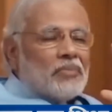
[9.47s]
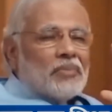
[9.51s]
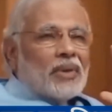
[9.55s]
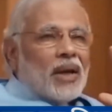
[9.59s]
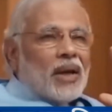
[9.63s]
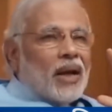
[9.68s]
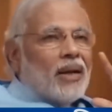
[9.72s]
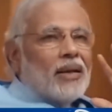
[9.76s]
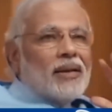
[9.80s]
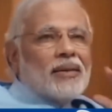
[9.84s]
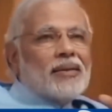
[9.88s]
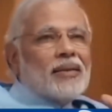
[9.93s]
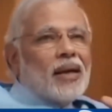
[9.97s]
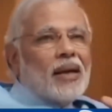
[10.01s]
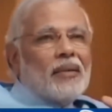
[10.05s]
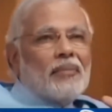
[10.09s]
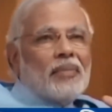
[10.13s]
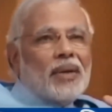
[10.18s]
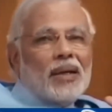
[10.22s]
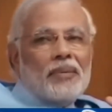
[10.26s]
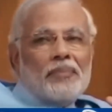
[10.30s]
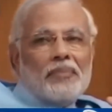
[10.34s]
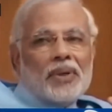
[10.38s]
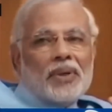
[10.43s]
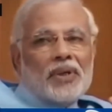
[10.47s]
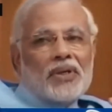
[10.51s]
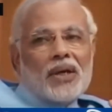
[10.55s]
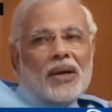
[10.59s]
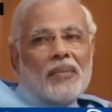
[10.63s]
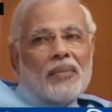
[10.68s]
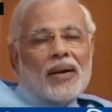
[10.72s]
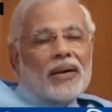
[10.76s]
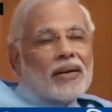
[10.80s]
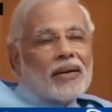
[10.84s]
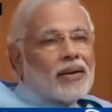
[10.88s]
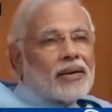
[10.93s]
करीब 40 साल मैंने
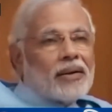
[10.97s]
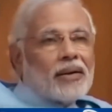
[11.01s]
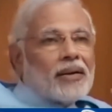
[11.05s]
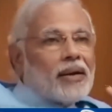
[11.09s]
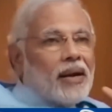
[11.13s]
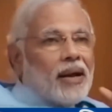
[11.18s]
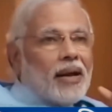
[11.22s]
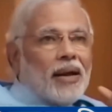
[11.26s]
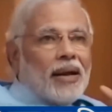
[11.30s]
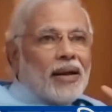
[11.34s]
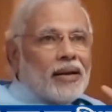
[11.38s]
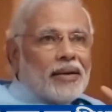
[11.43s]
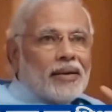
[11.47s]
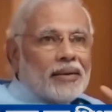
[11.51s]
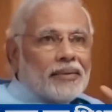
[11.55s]
भिक्षा मांग करके खाया